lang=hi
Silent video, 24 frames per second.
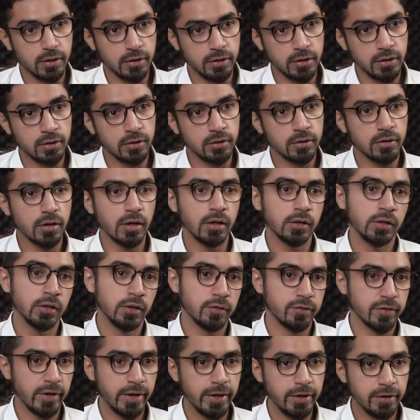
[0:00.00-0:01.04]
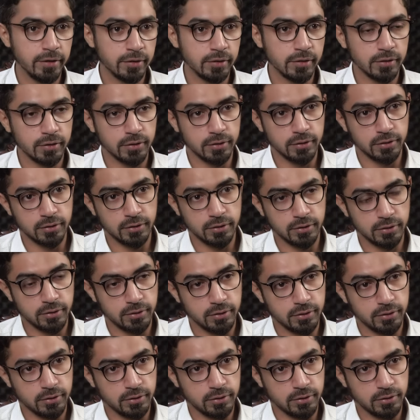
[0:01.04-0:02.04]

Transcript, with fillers: इन अदर साइड देखिए